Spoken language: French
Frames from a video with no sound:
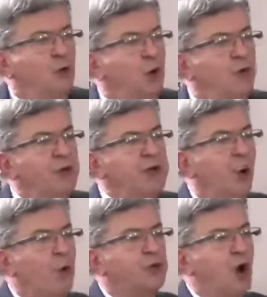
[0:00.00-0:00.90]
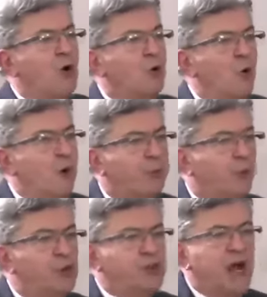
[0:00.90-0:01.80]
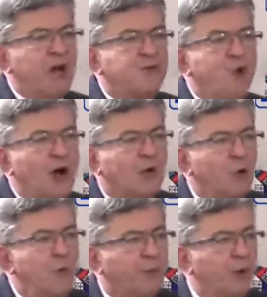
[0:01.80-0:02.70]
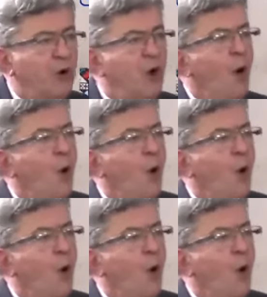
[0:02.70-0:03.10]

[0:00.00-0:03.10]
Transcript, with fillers: devenir autant qu'on le peut, chaque fois qu'on le peut,